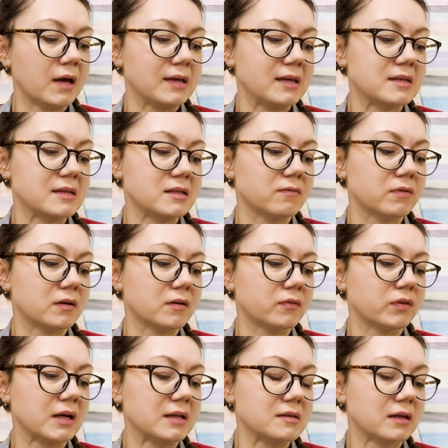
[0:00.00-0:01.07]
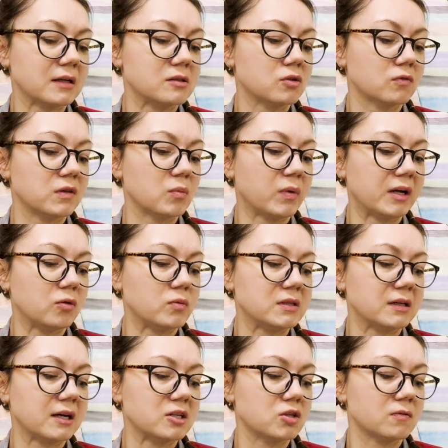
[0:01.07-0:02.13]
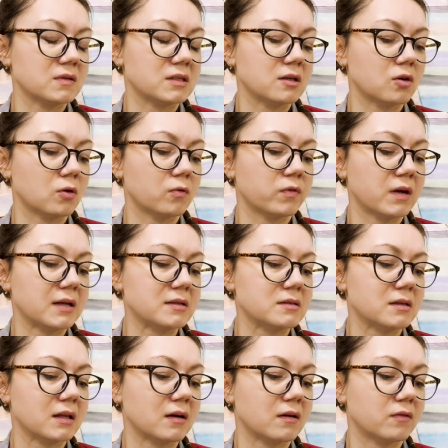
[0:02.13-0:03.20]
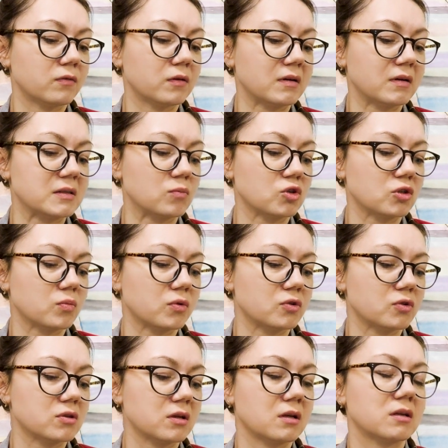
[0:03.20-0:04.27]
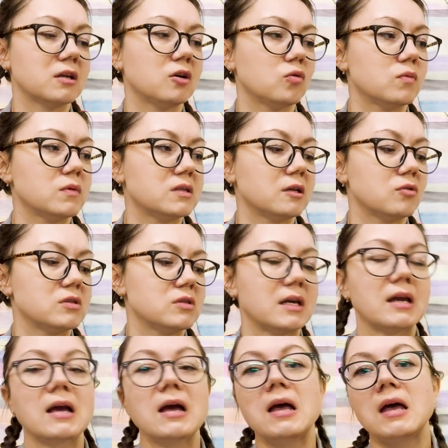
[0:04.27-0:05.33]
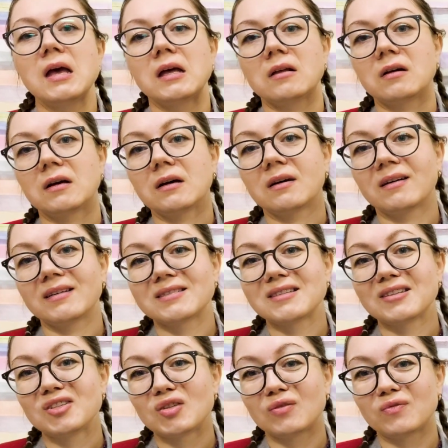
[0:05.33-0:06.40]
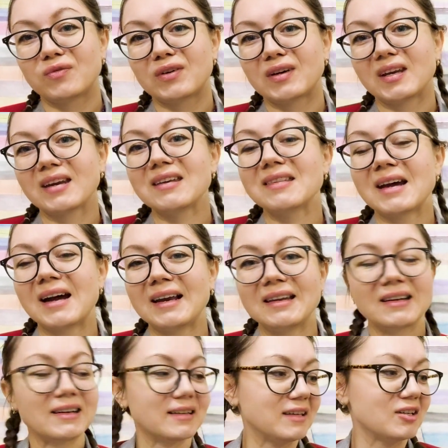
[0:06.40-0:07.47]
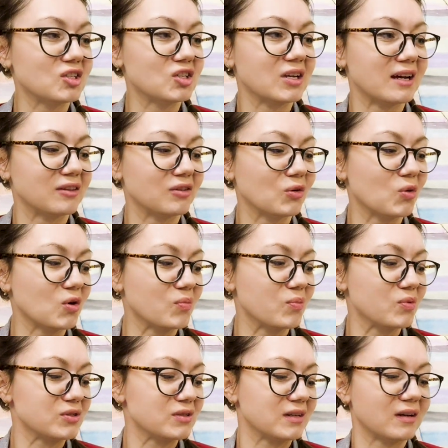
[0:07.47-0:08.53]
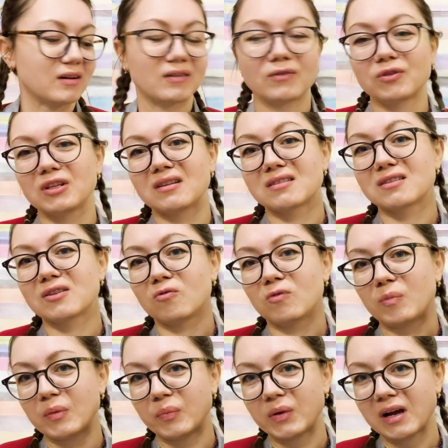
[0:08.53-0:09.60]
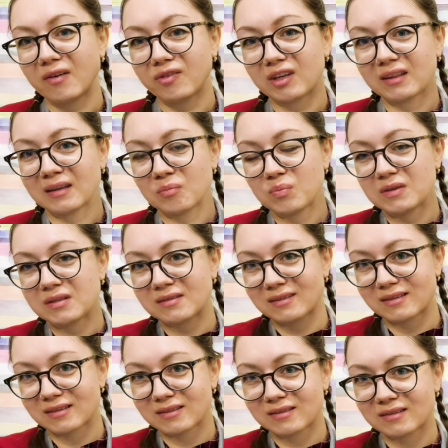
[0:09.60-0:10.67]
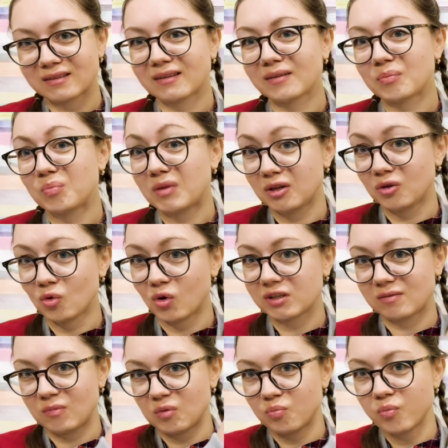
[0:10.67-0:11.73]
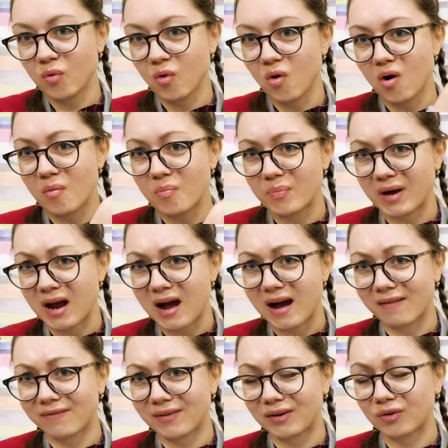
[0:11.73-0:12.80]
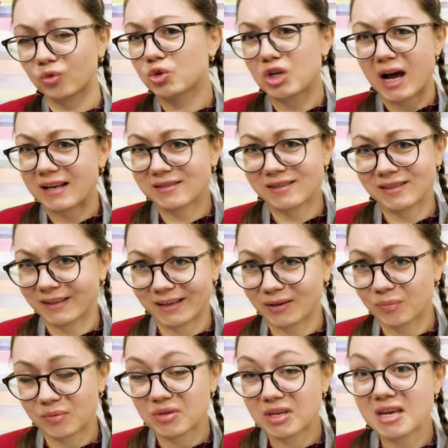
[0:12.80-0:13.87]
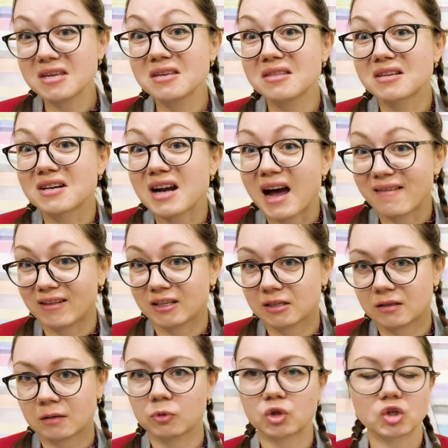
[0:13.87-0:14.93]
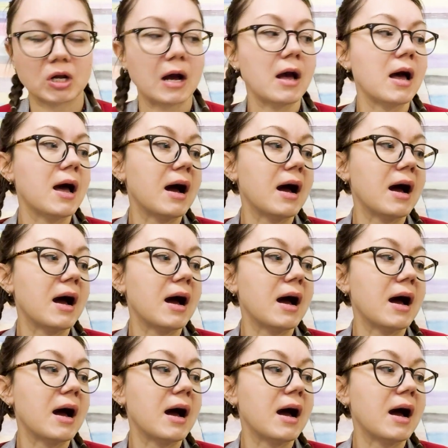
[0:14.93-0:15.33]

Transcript: Если вы, в конце концов, не полюбите каждого из героев Франзена, вы, возможно, просто не любите людей. А, значит, в оригинальной книжке от корпуса вот это слово «поправки» написано с э, переносами по прав... Ужасно, как бы мне не нравилась эта обложка.